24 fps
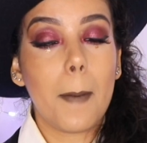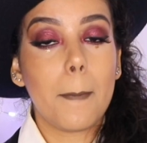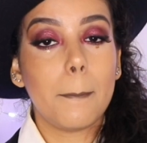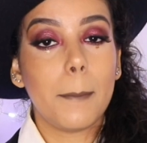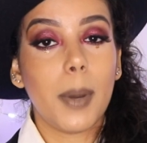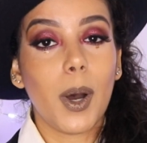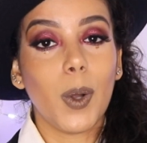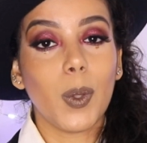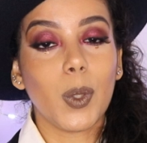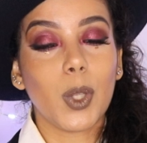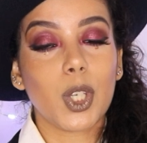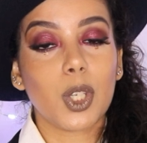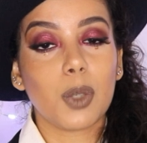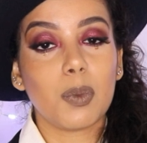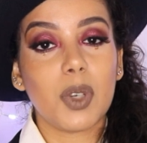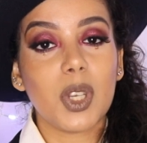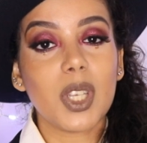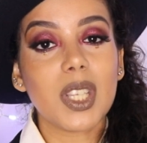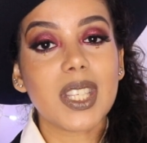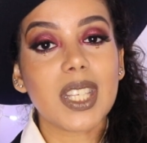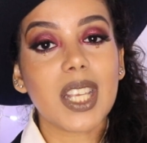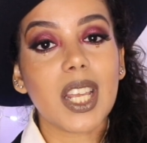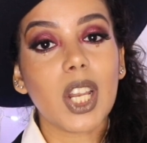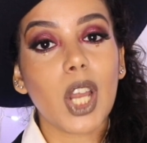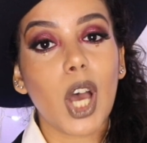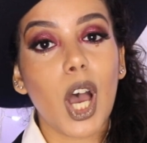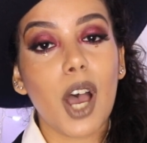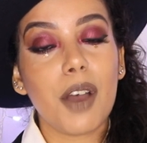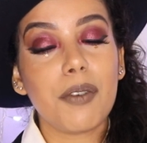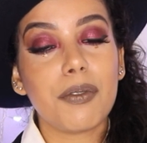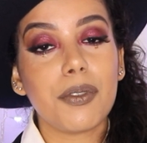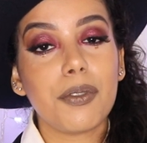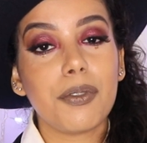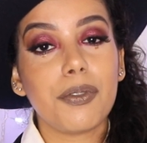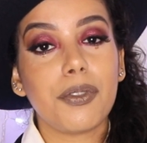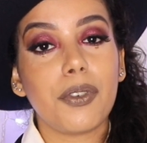Bom,
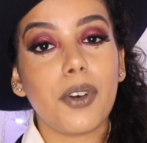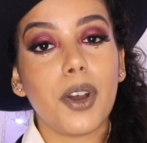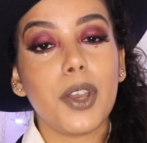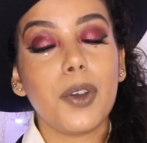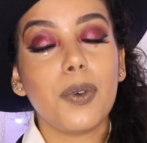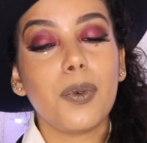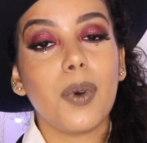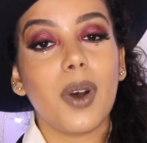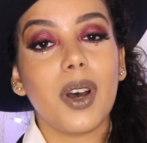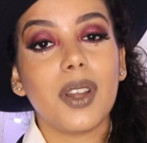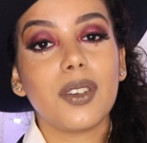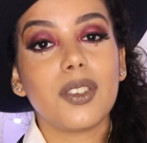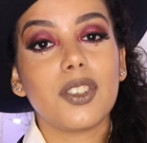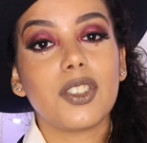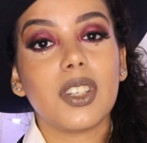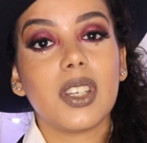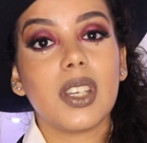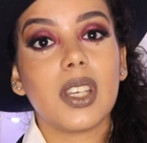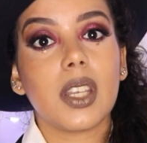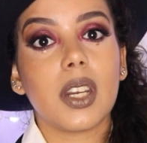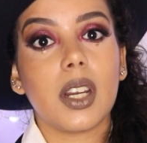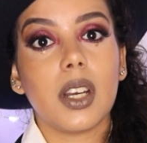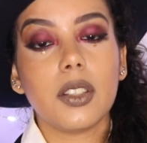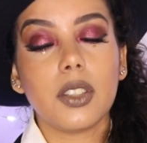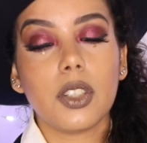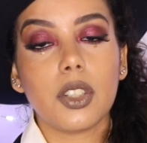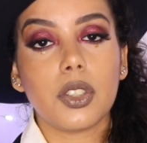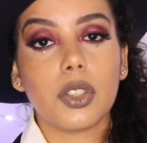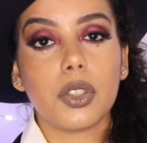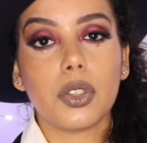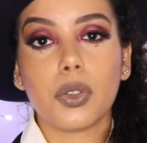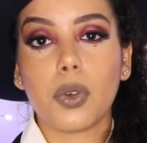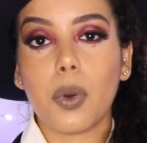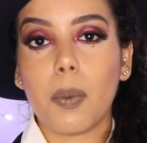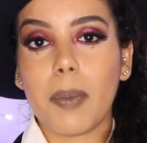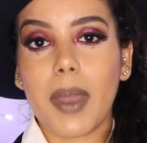2019 foi um ano de grandes
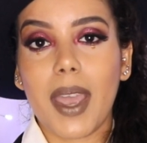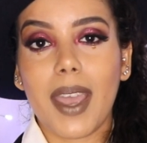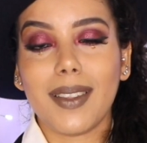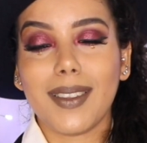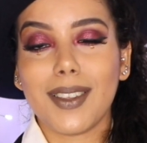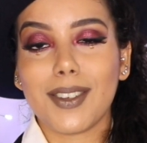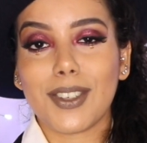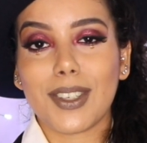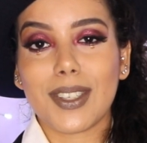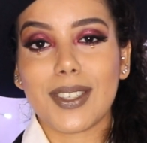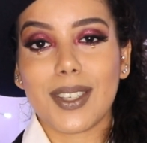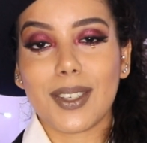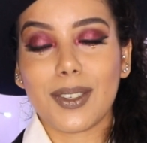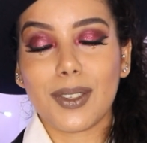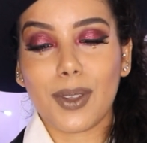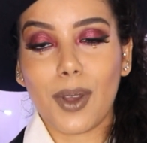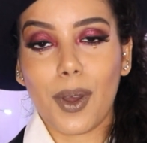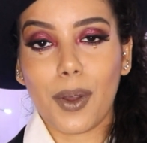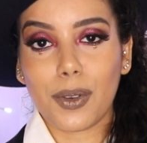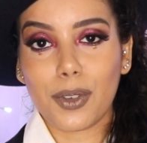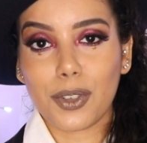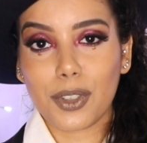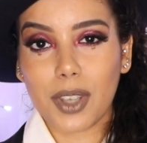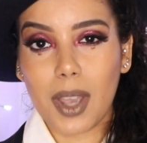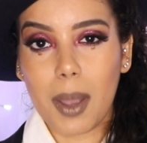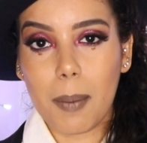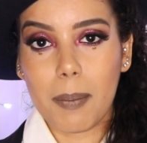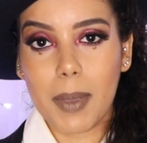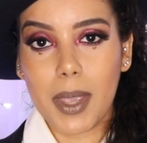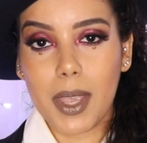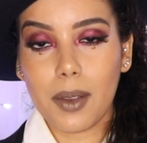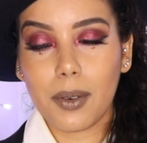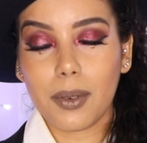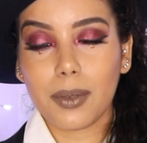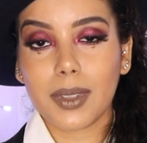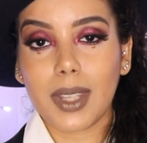descobertas de acessórios de
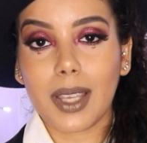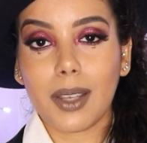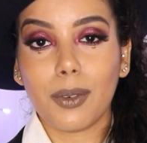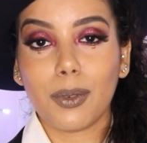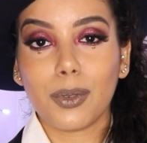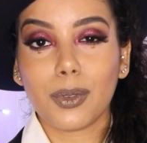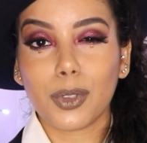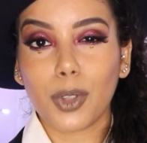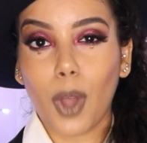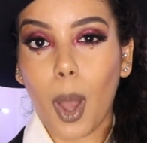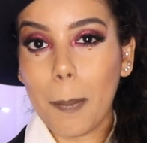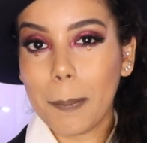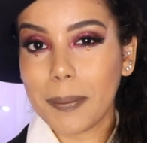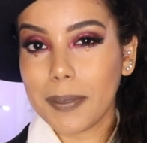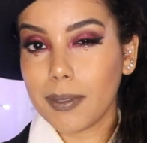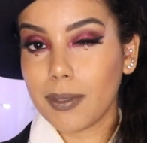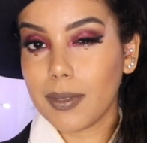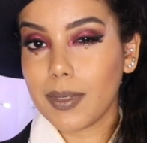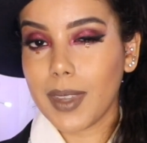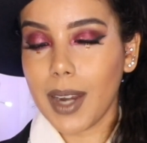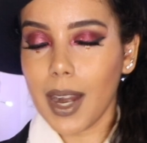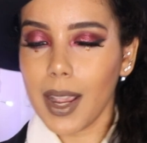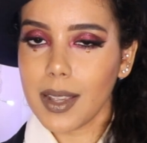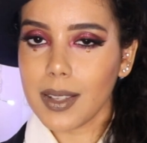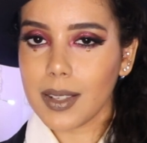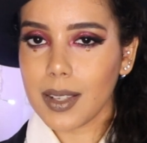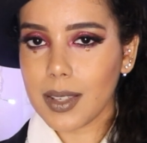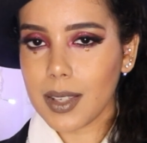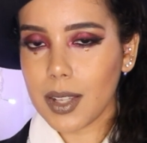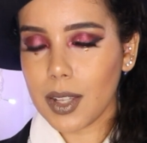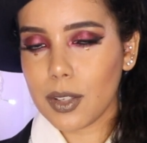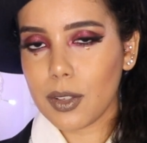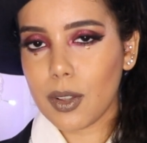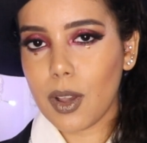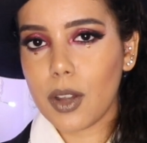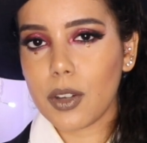cabelo. Tem o top três
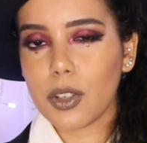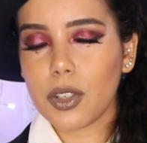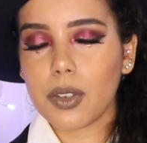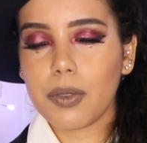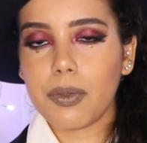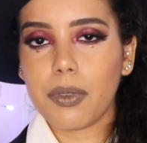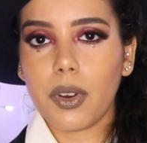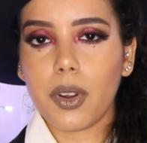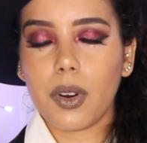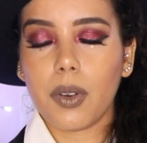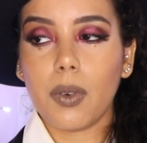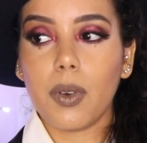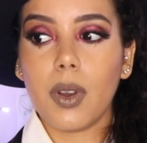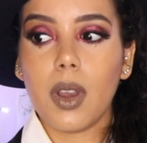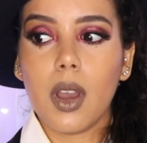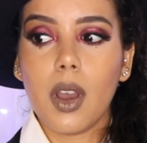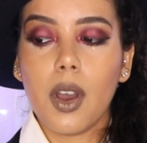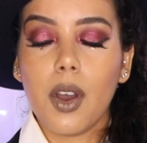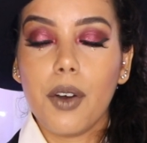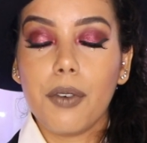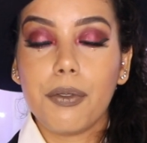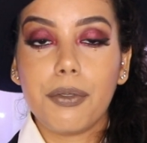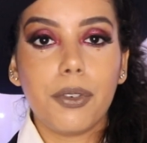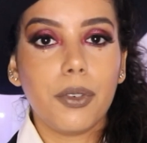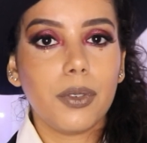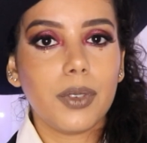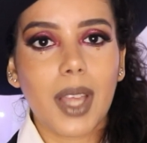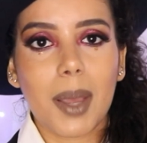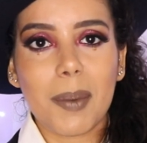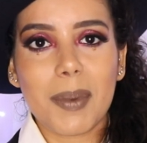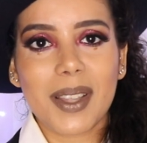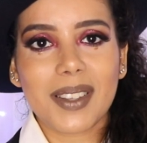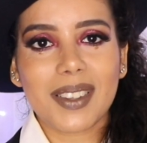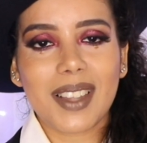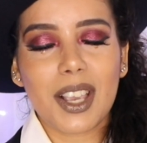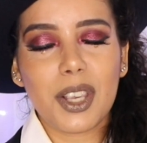acessórios que foram
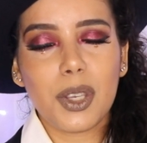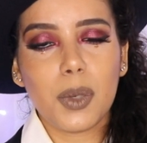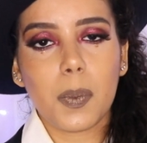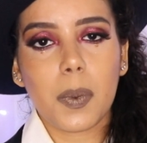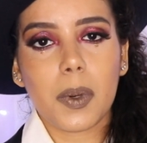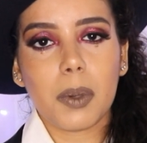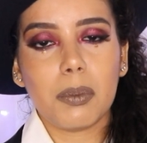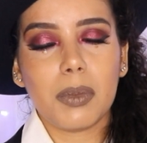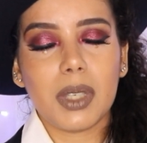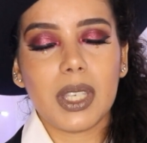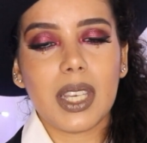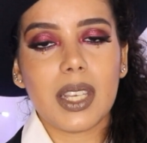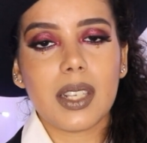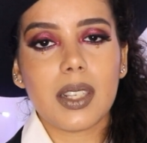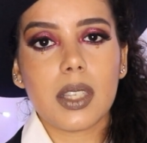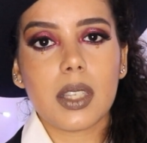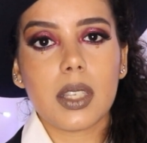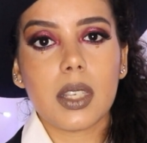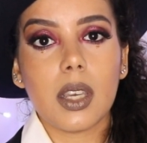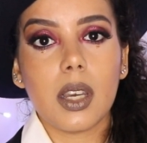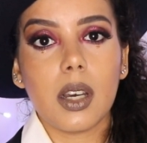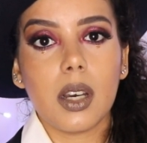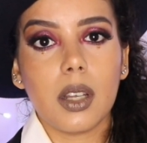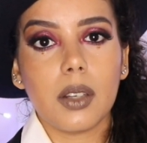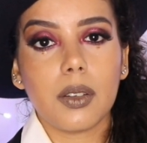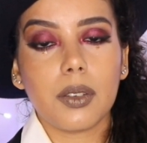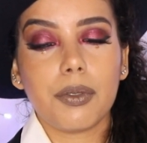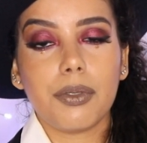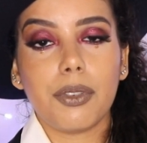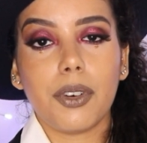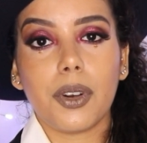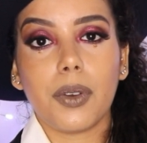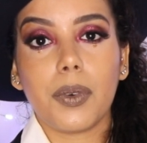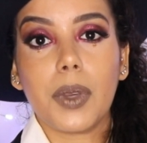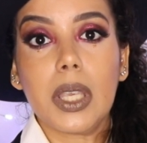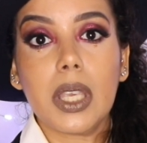fundamentais para mim esse ano,
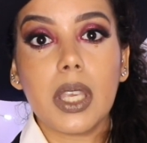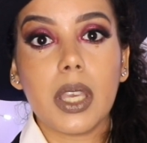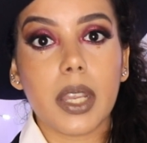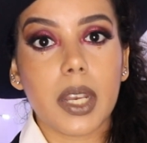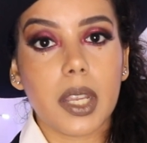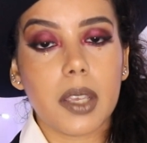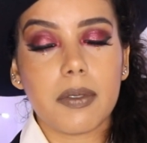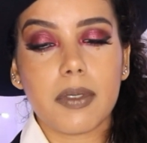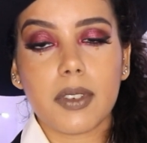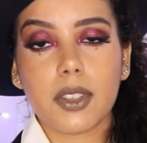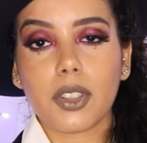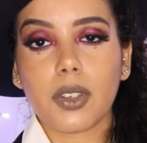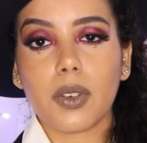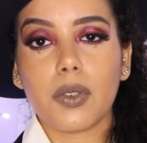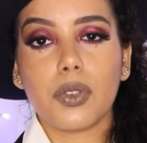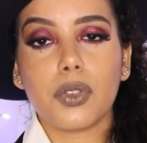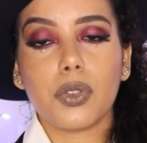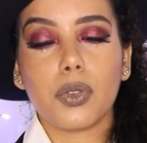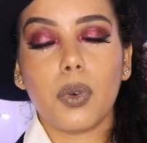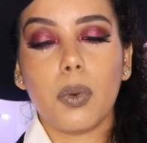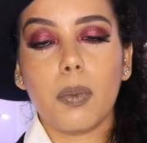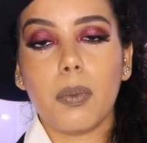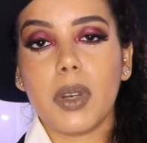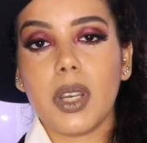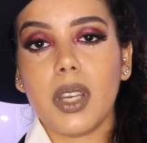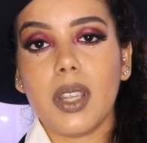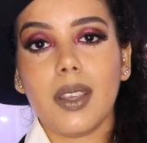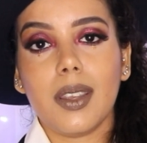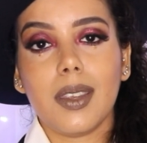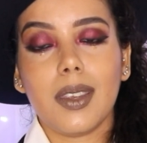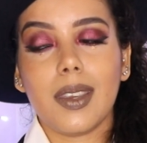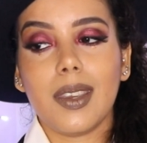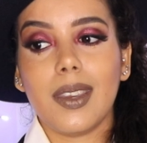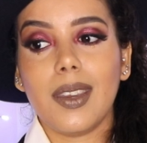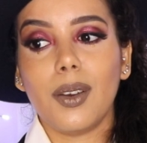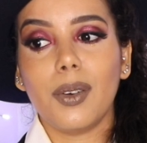que foram incríveis, que eu
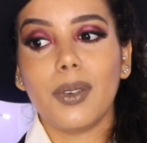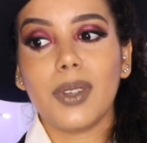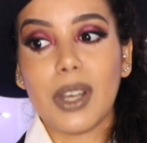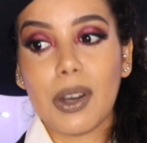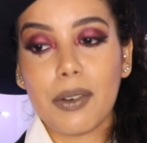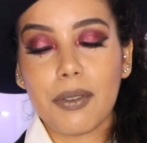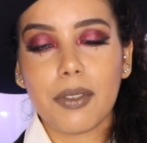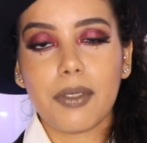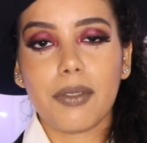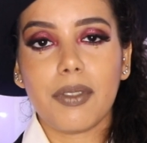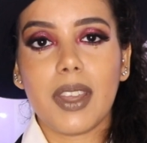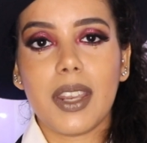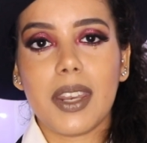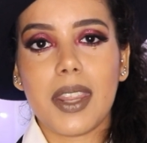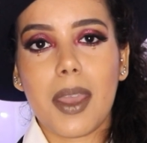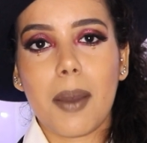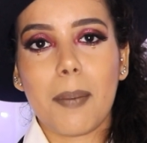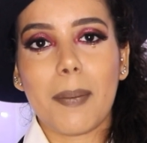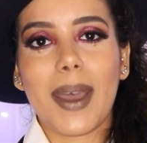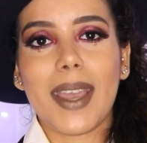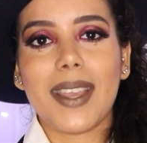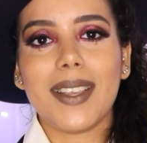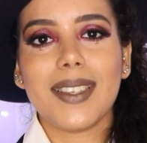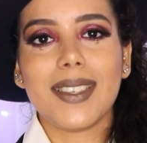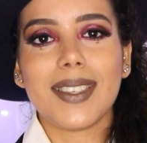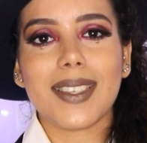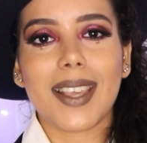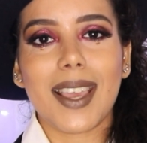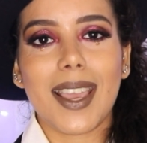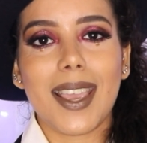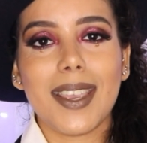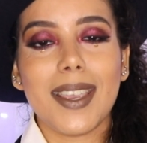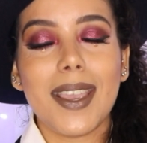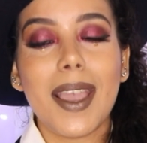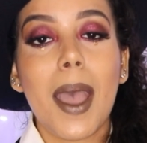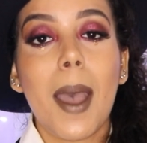descobri que eu não viveria mais
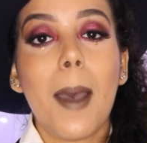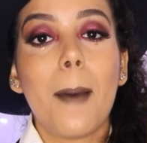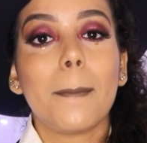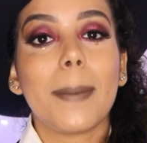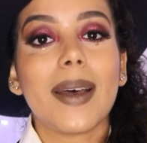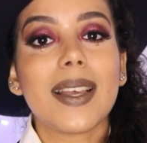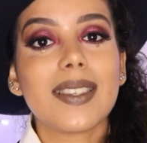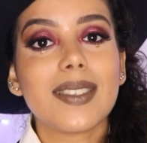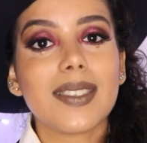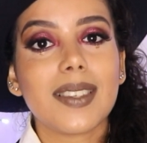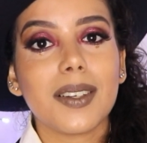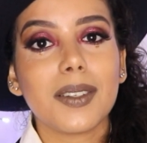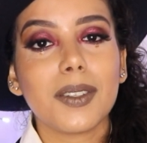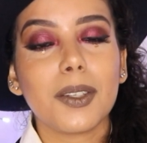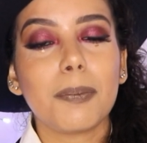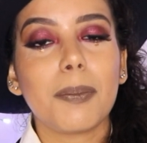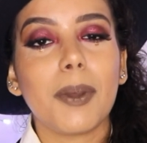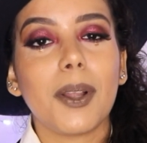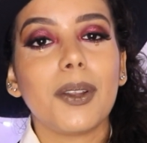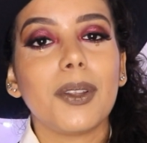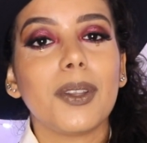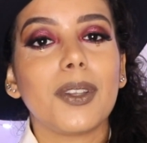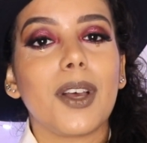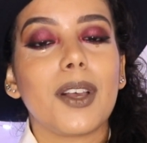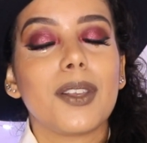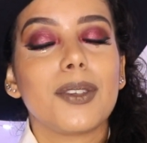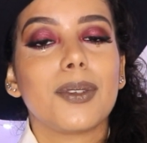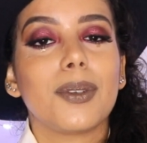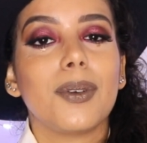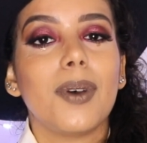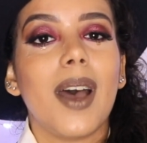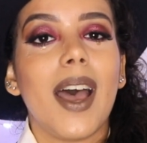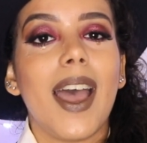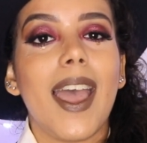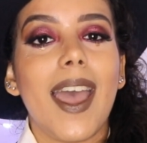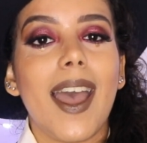sem, passando pelo
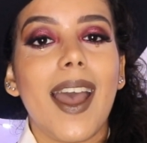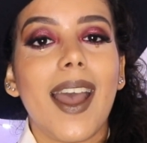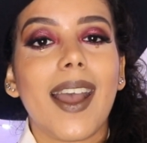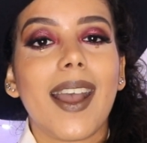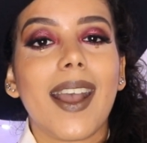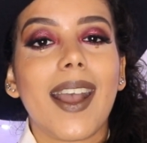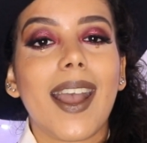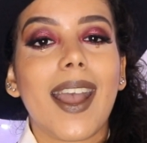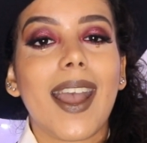nosso hair